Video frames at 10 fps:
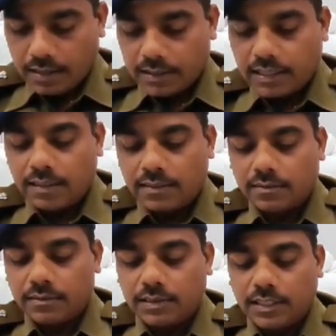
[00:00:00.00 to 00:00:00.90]
इसके
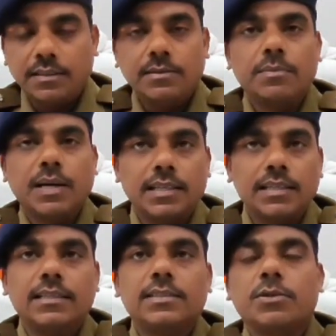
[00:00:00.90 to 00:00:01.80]
तीन भाई
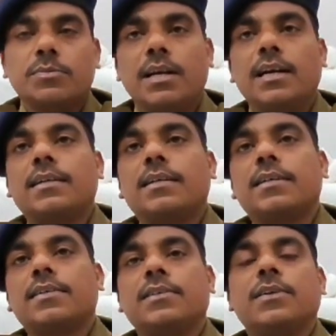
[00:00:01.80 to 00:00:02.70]
हैं इसको
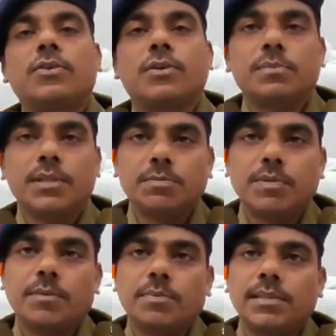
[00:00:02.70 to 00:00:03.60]
मिलाकर और इन लोगों के बीच
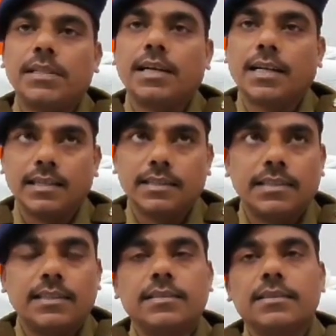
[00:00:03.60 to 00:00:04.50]
में आपसी लड़ाई
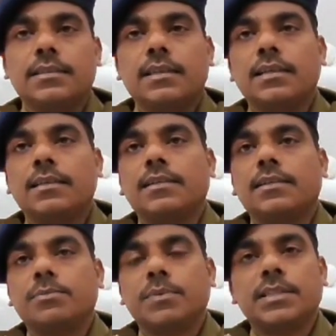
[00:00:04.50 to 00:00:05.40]
थी कल
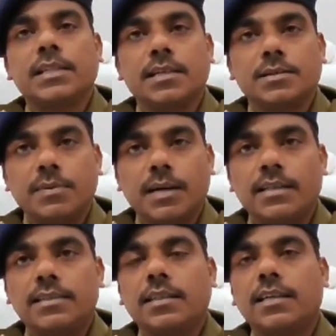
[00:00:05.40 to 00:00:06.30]
उनमें से एक
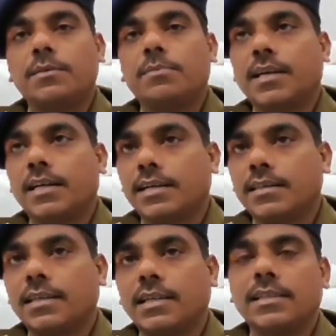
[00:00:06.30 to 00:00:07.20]
भाई थाने पर आ रहा
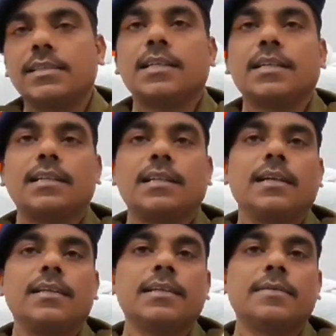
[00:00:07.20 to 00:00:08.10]
था केस करने
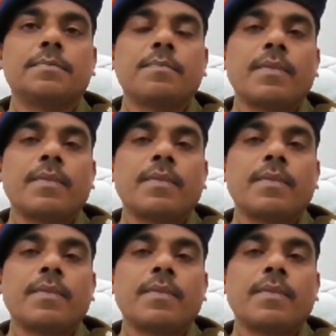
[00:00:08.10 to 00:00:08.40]
के लिए